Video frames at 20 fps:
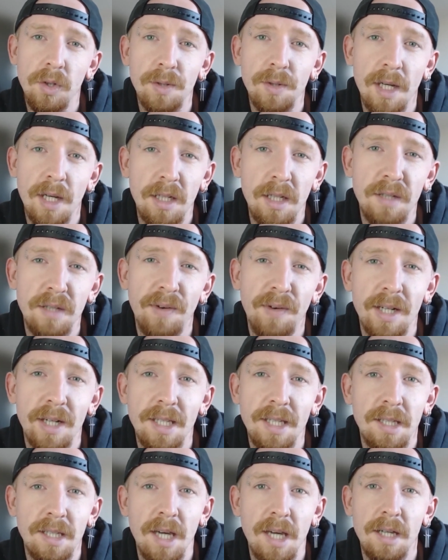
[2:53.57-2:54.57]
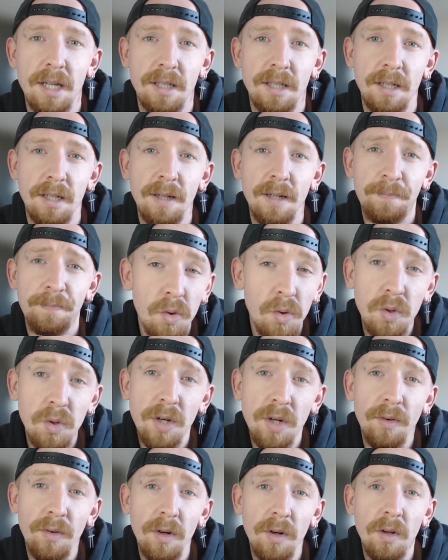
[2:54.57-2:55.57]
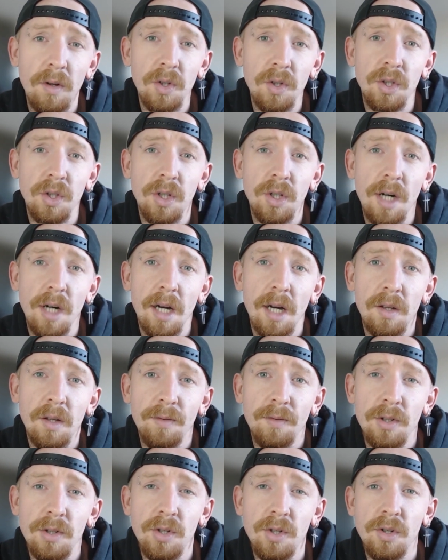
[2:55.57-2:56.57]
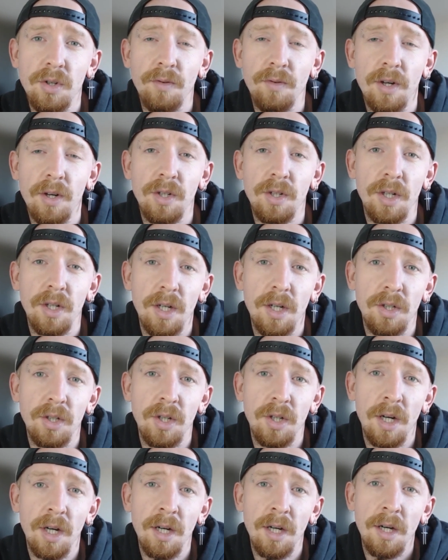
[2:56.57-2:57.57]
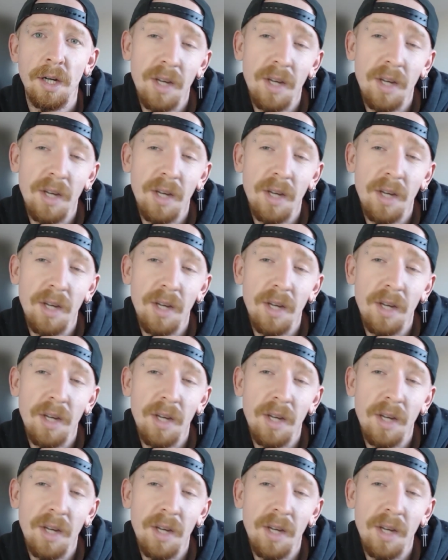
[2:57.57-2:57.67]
tą satysfakcję z jazdy, to uczucie wolności, jakie towarzyszy właśnie jeździe.